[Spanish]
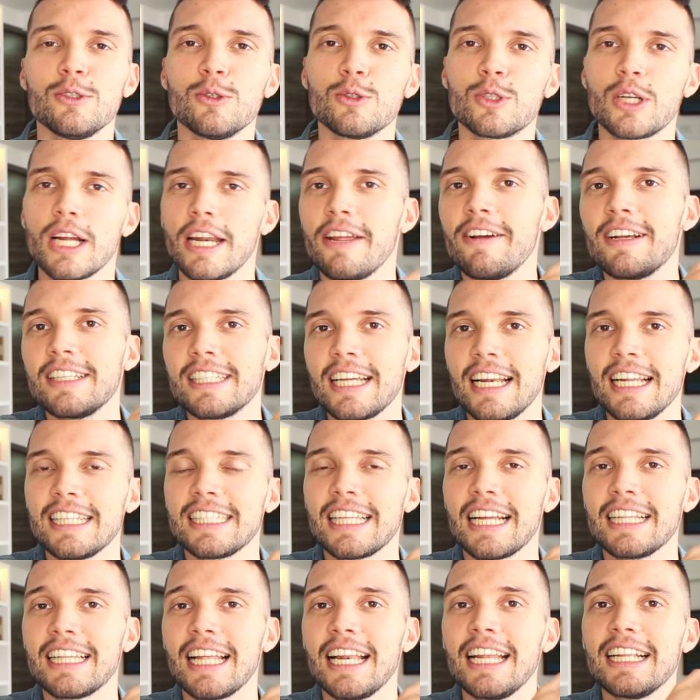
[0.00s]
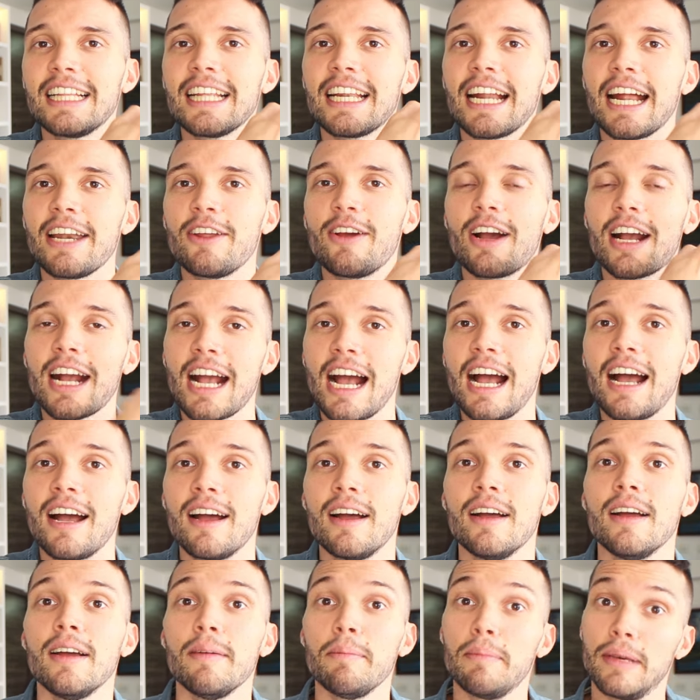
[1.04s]
Suscríbanse al estante literario
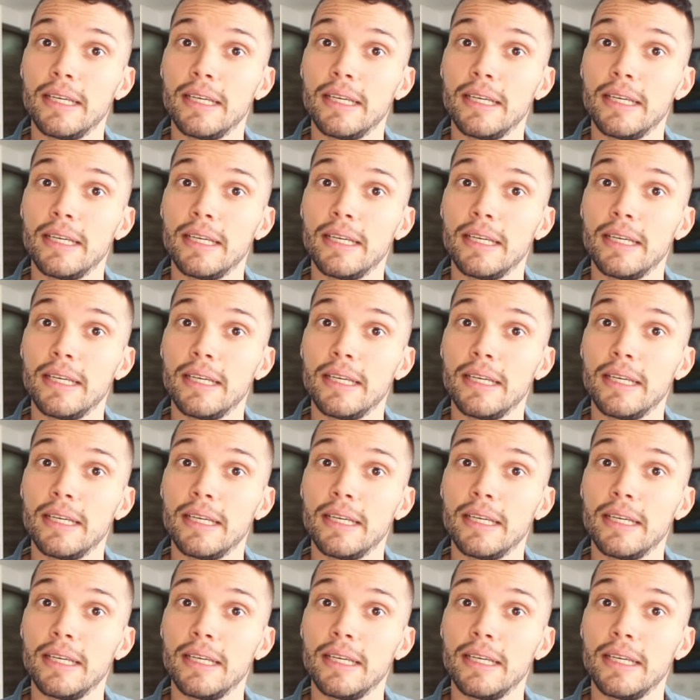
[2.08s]
acá,